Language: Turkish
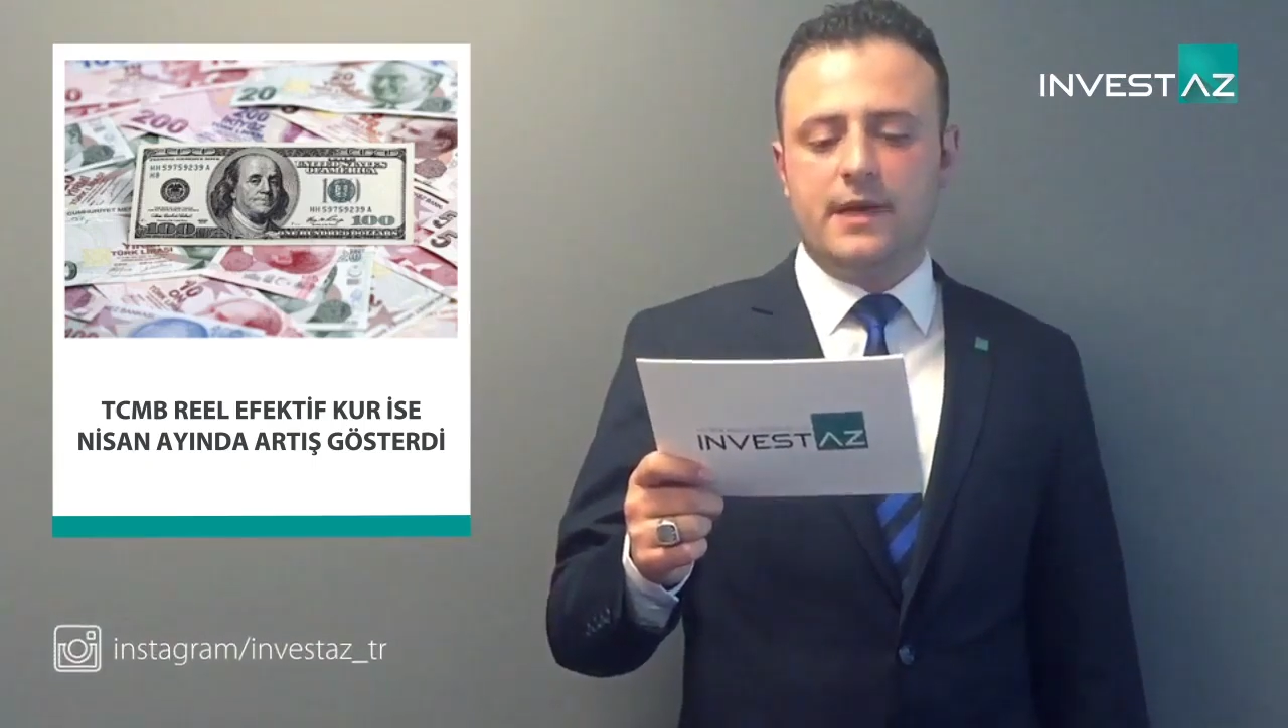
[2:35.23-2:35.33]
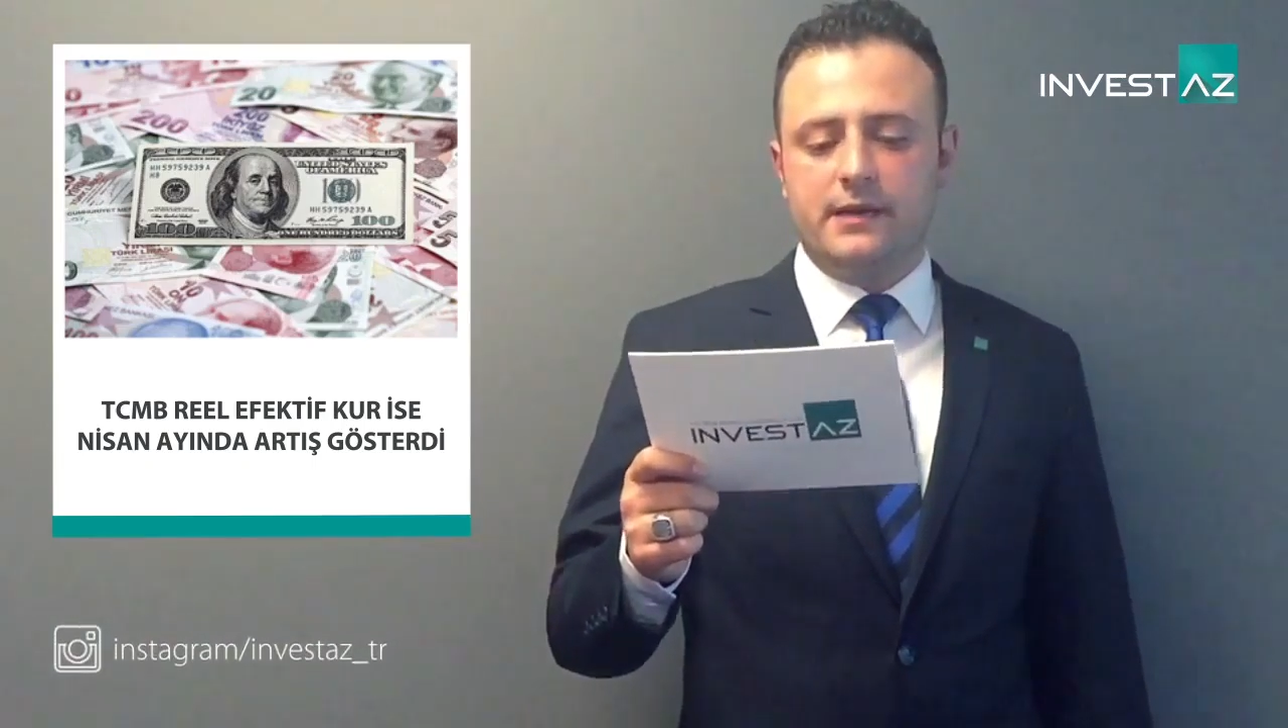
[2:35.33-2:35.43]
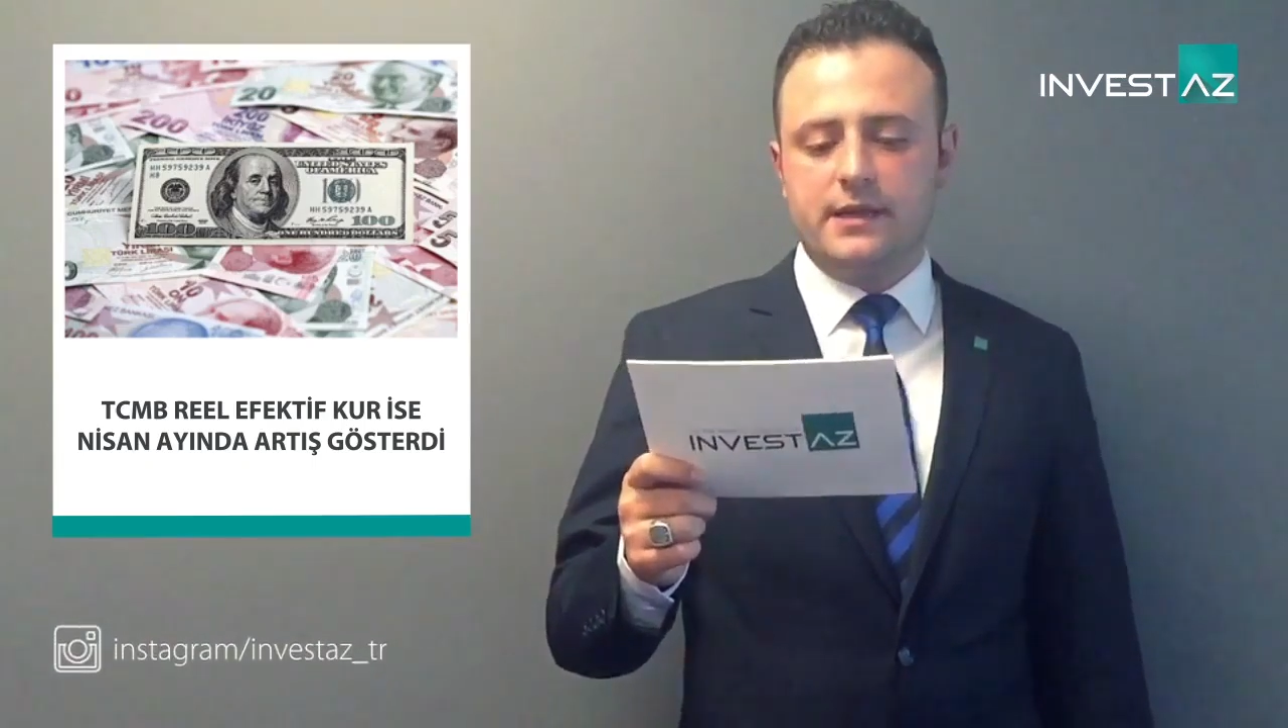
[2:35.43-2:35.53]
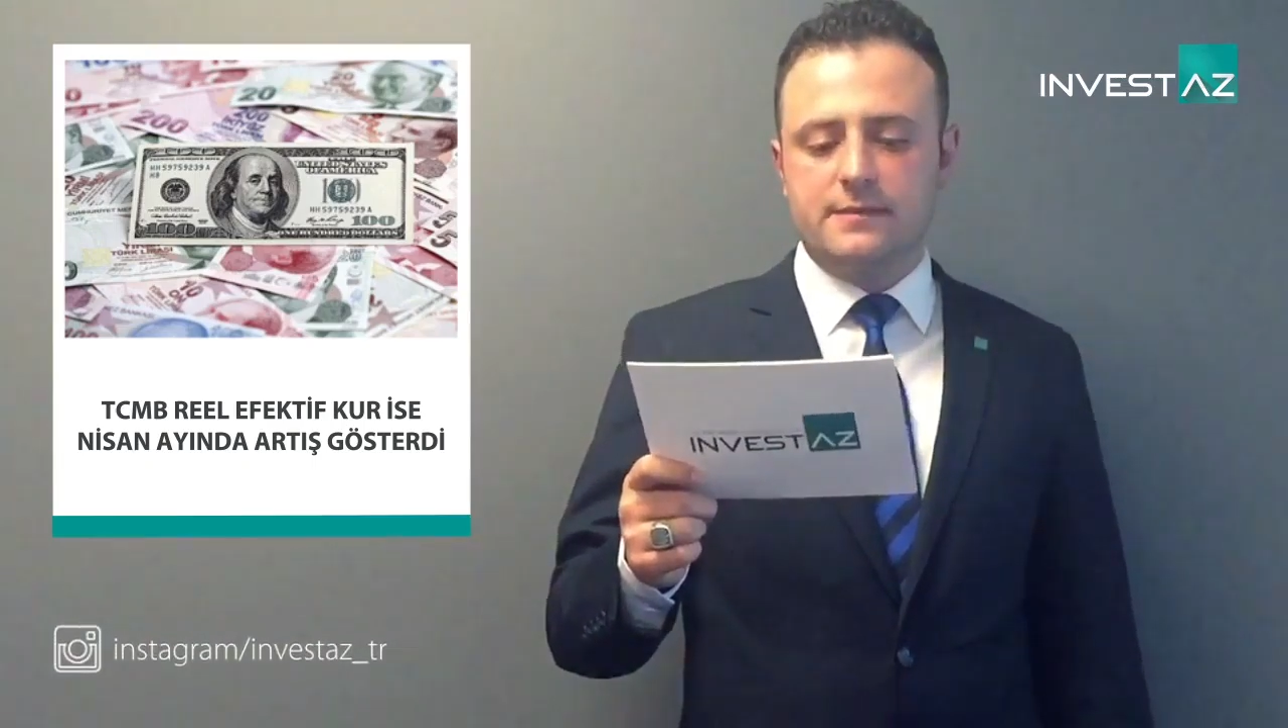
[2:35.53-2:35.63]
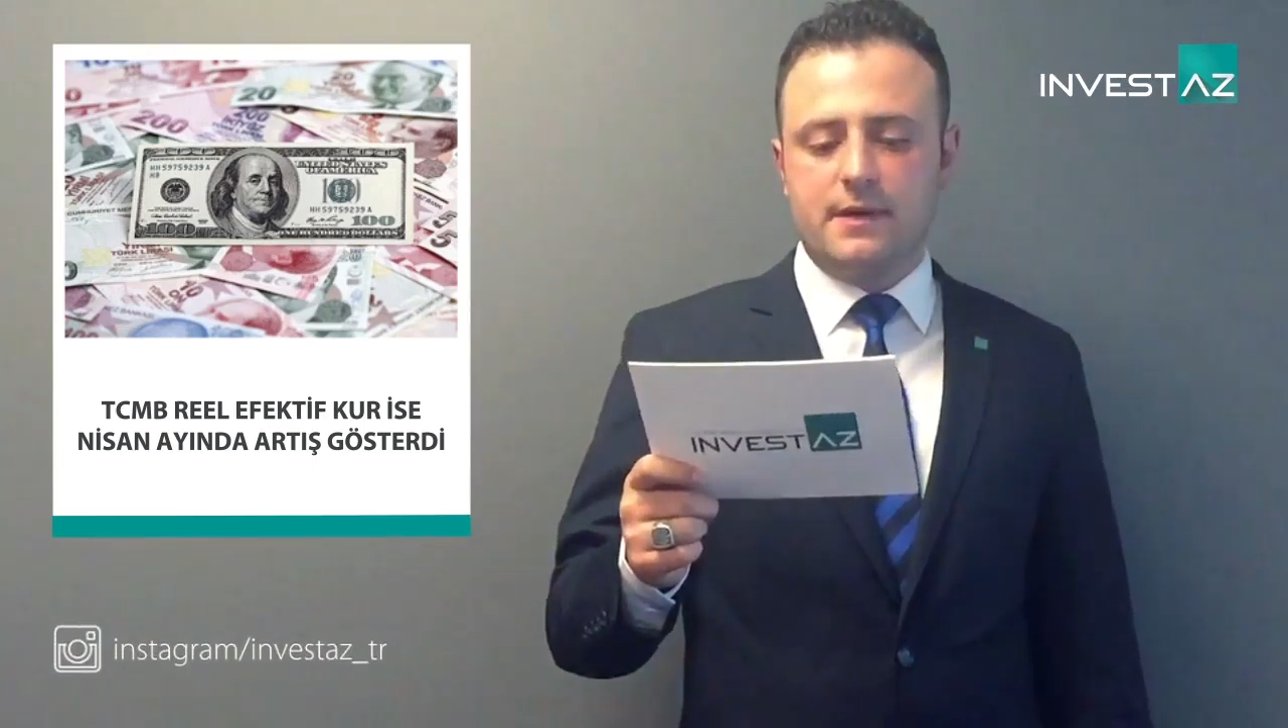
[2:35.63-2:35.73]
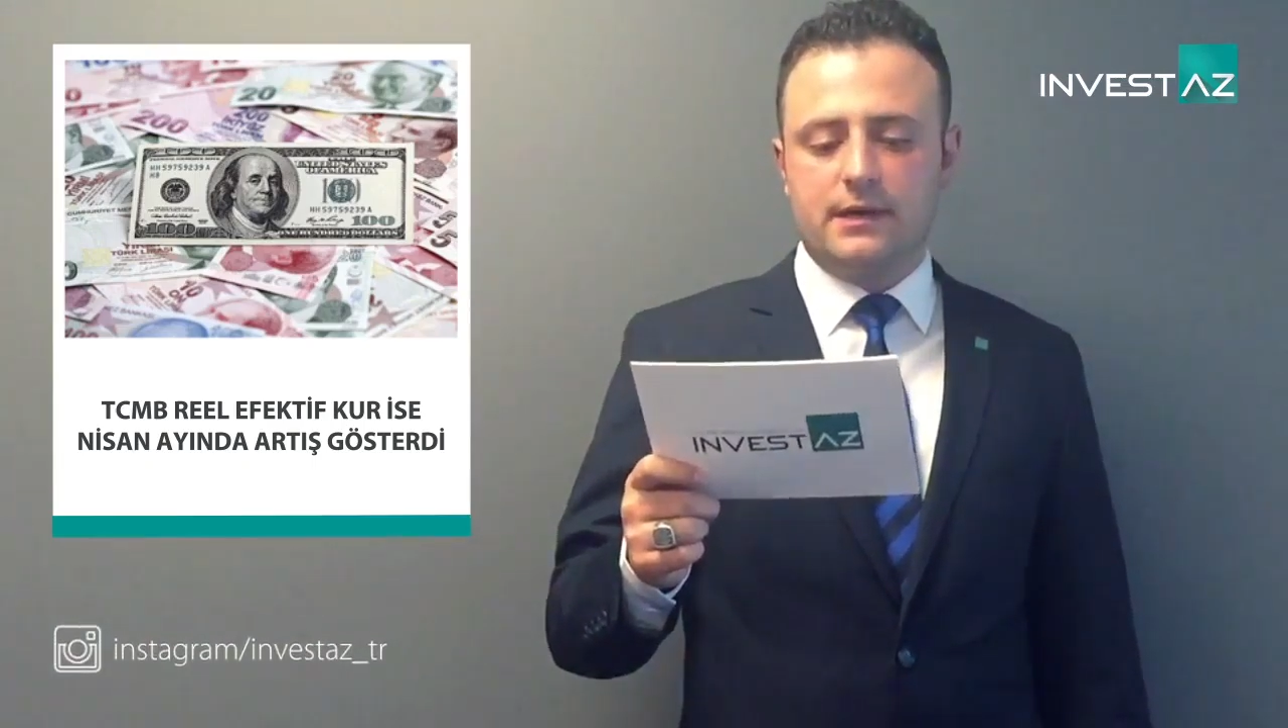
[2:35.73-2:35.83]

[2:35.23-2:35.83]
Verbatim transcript: Merkez